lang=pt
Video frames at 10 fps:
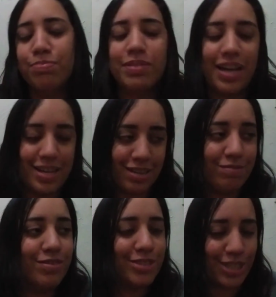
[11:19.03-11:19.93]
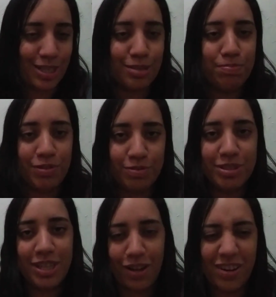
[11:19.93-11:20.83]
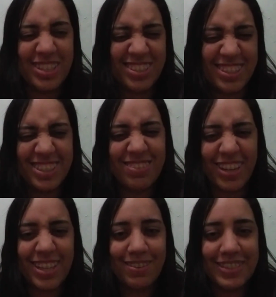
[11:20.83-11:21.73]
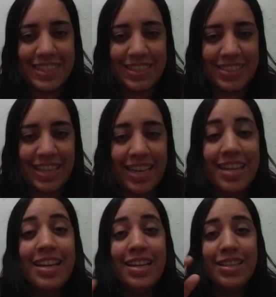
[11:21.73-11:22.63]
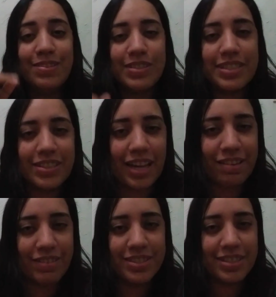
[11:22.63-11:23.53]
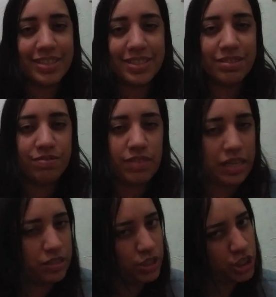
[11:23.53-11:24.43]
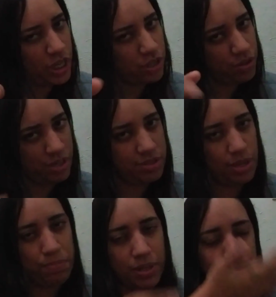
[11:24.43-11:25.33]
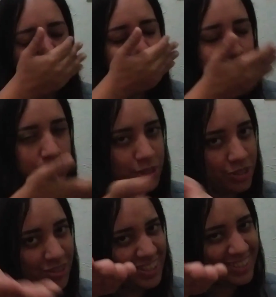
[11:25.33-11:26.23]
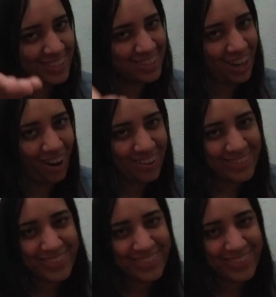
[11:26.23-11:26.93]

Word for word: Porque aí vão chegando perfumes na coleção e a gente vai incrementando, né? E você, o que é que vai usar nesse inverno? Deixa aí que eu quero saber. Um beijo e tchau.